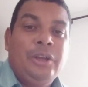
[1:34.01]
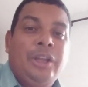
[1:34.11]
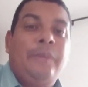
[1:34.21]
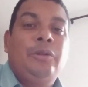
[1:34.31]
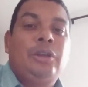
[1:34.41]

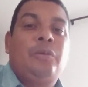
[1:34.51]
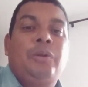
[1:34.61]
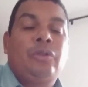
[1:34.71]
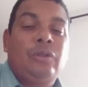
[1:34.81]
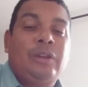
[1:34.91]
Tem muitas
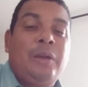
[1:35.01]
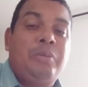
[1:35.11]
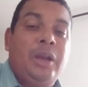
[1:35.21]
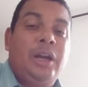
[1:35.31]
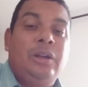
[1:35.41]
pessoas aí
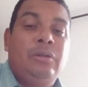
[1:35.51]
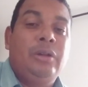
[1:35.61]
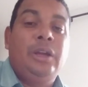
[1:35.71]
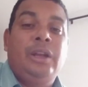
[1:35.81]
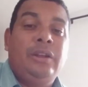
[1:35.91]

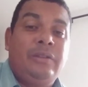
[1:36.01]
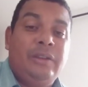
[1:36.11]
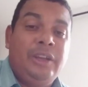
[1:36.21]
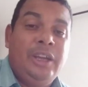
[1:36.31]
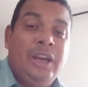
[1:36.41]
pregando
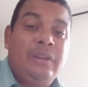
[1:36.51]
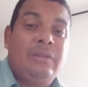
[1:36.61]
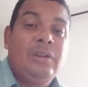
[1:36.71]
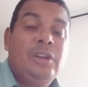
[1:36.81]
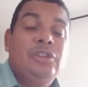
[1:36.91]

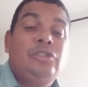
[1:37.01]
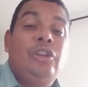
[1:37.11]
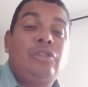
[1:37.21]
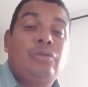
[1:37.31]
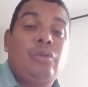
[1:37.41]
heresias
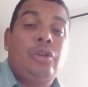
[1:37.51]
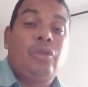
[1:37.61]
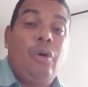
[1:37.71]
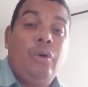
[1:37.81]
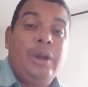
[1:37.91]

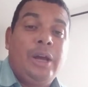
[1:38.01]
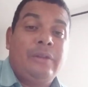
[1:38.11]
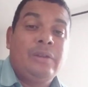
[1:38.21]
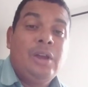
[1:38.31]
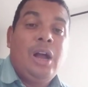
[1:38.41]

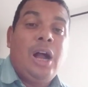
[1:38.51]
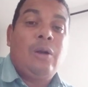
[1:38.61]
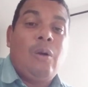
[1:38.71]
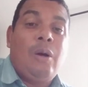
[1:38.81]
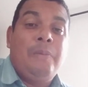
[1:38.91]
destruidoras, a
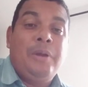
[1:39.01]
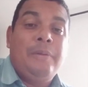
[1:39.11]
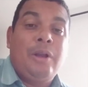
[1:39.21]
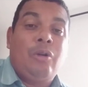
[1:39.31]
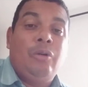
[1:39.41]
qual a
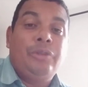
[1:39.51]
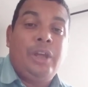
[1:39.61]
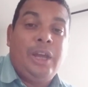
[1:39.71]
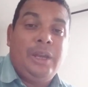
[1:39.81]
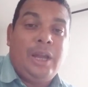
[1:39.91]
Bíblia
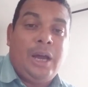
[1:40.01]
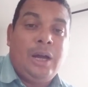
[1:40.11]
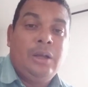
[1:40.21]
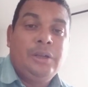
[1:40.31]
condena.